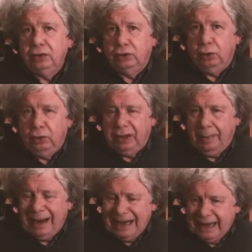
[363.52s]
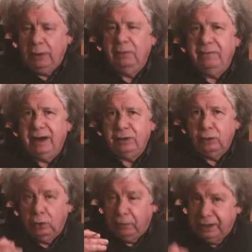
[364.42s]
son los que manejan los barrios,
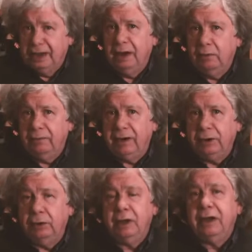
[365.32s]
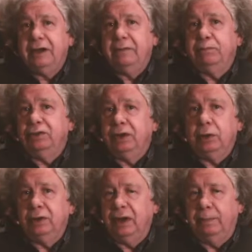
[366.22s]
gobiernan los barrios, impusieron
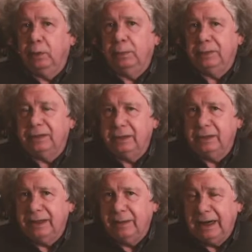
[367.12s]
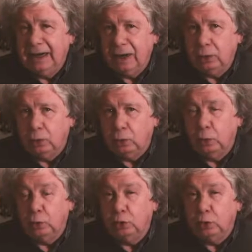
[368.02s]
lo que el propio presidente llama la
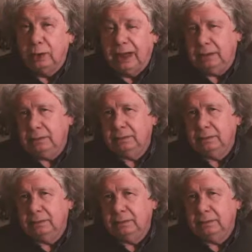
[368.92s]
narcocultura,